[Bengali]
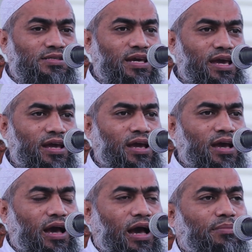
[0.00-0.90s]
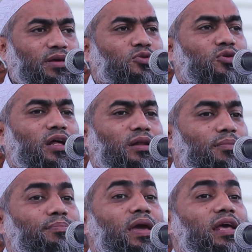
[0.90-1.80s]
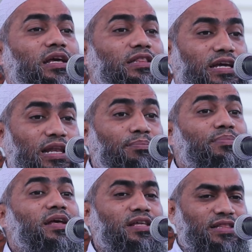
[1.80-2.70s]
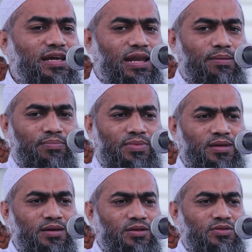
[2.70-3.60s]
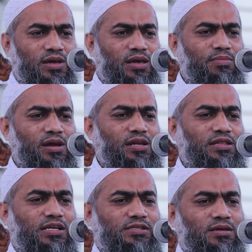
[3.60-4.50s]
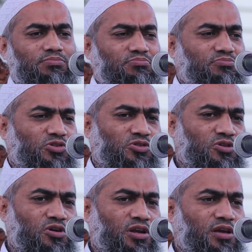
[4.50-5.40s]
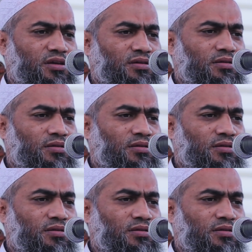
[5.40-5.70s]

যে আমি দোকানে মেয়ে দেখতে গেলাম বিয়ে দেখতে গেলাম তো এই মেয়েটা দেখছি পছন্দ হয় না